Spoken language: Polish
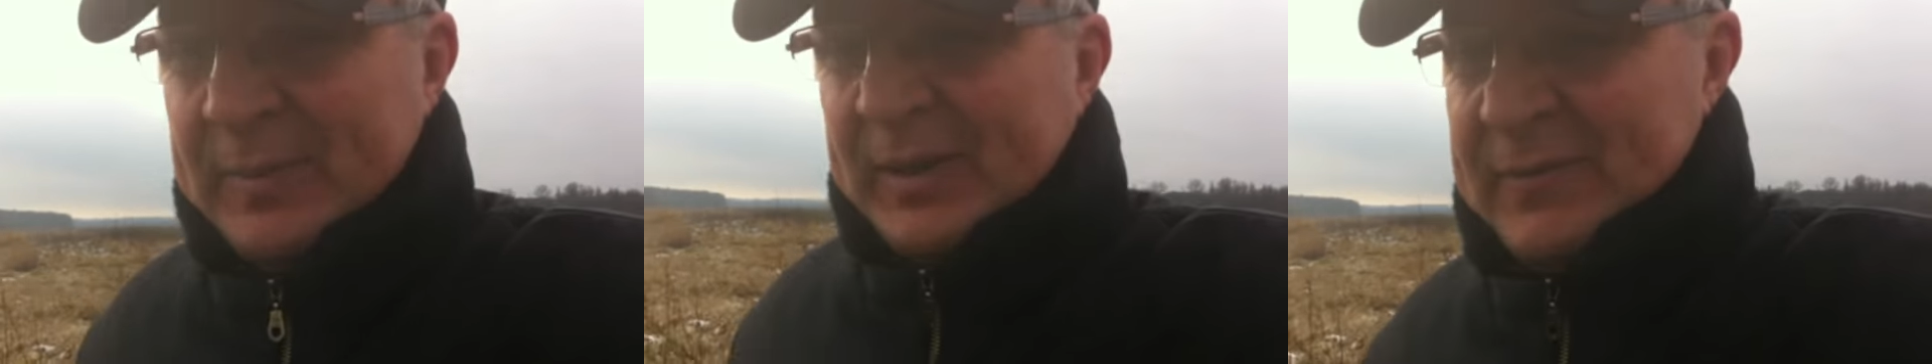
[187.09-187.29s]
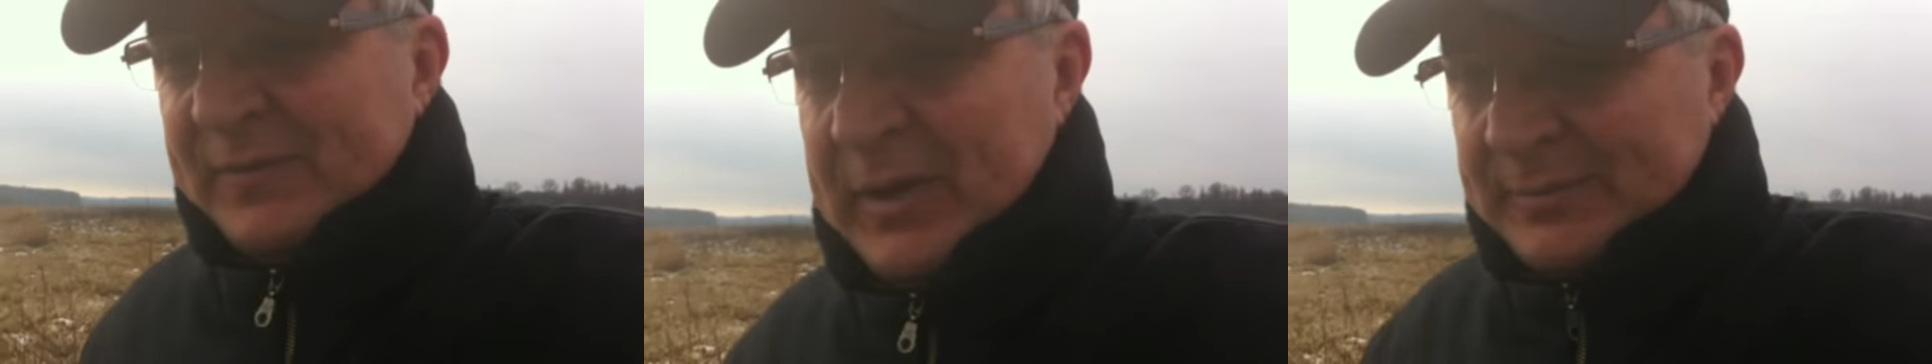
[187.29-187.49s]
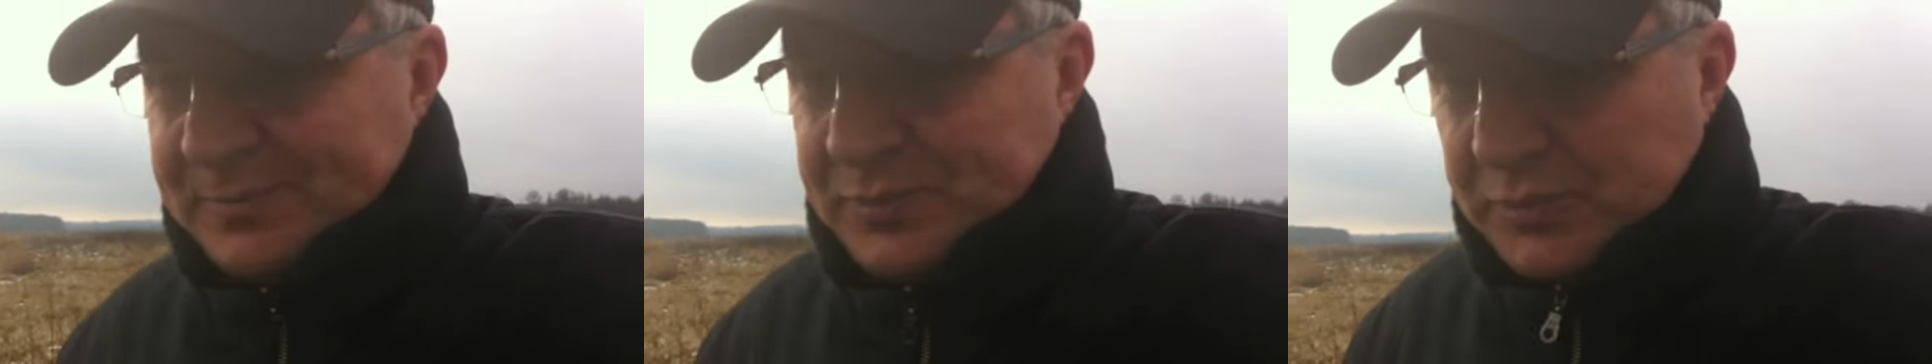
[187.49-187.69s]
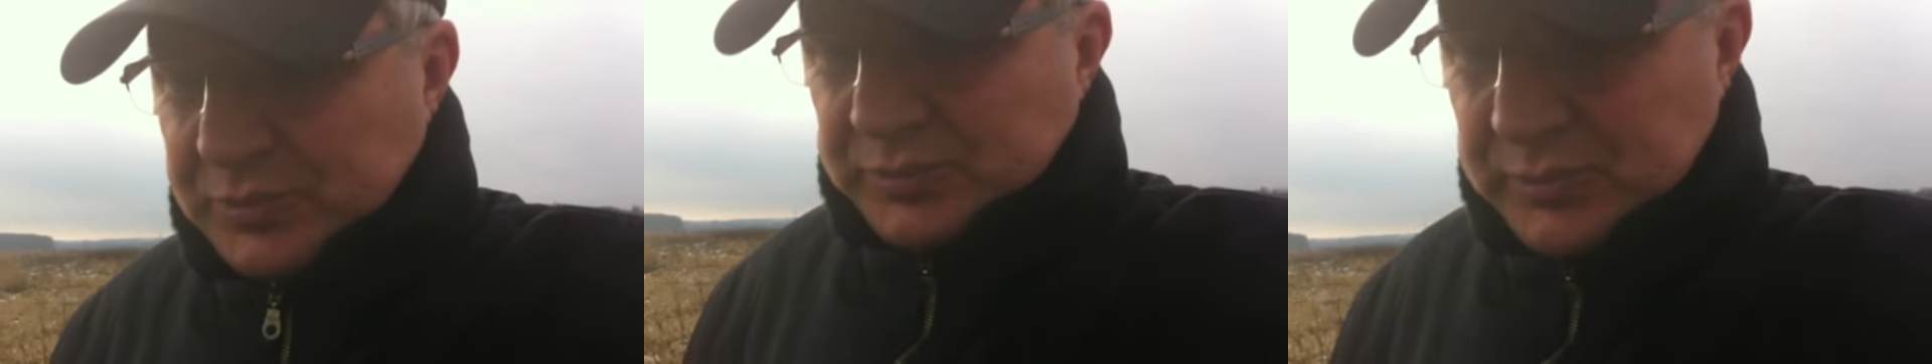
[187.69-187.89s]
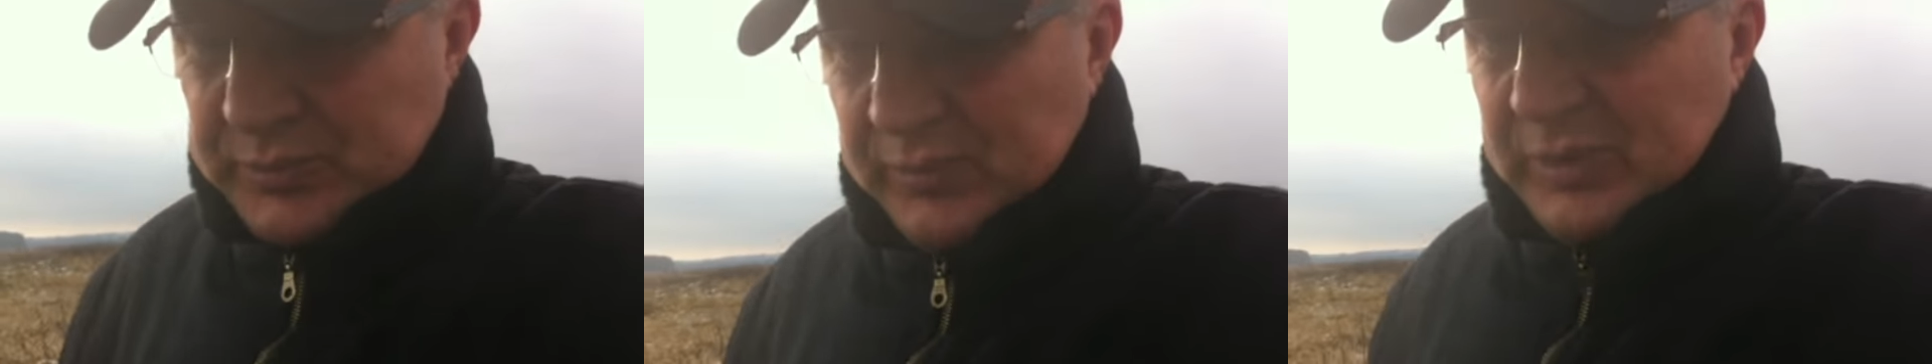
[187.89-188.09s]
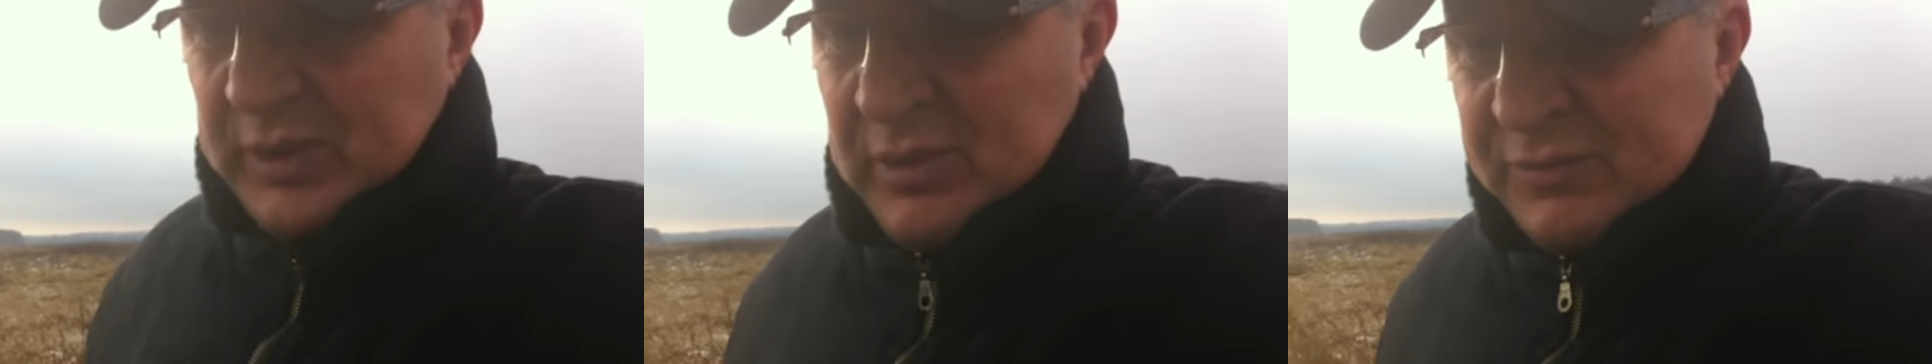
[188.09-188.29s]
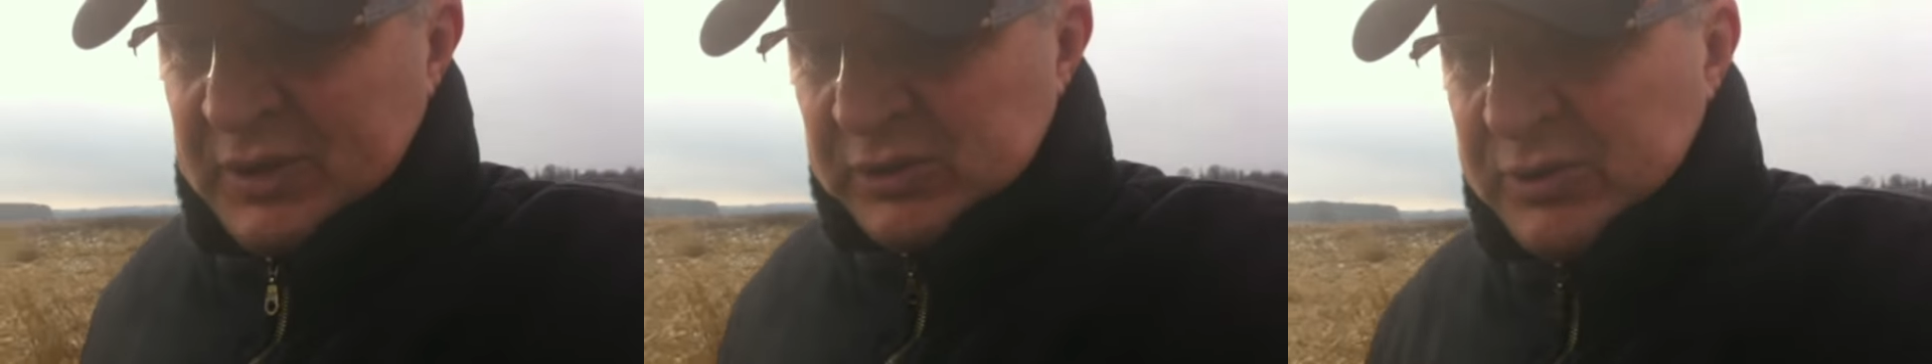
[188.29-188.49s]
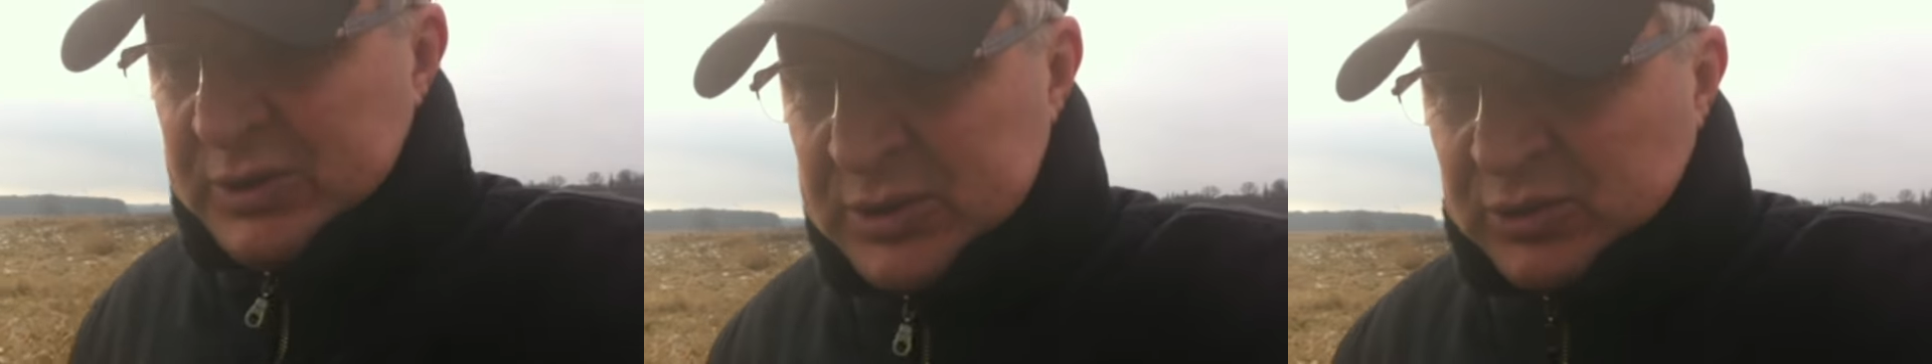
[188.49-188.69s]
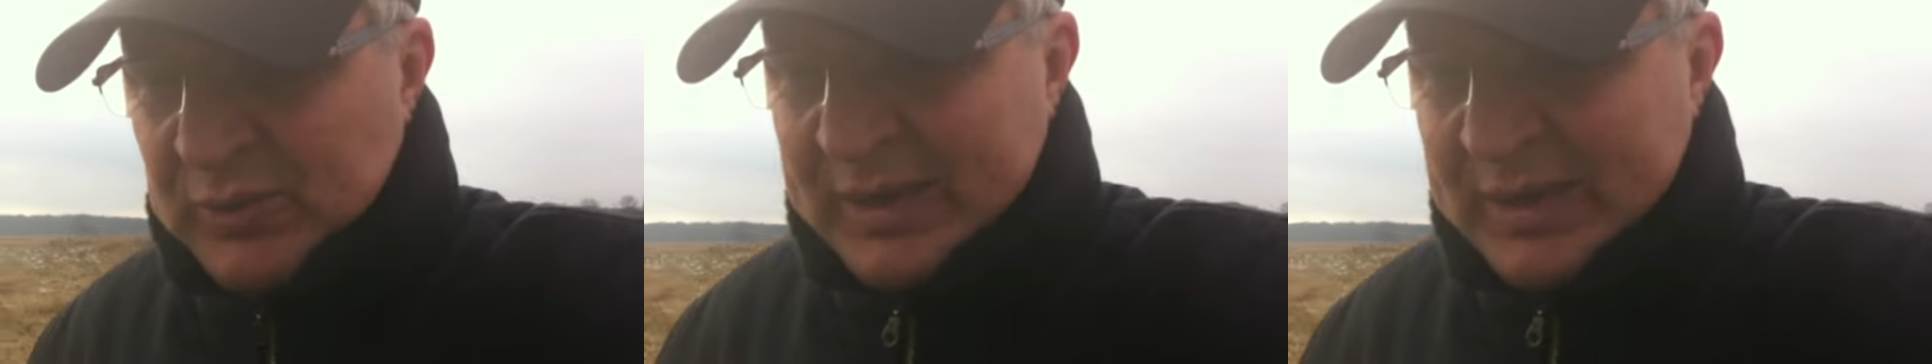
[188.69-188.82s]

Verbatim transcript: prawda? W niektórych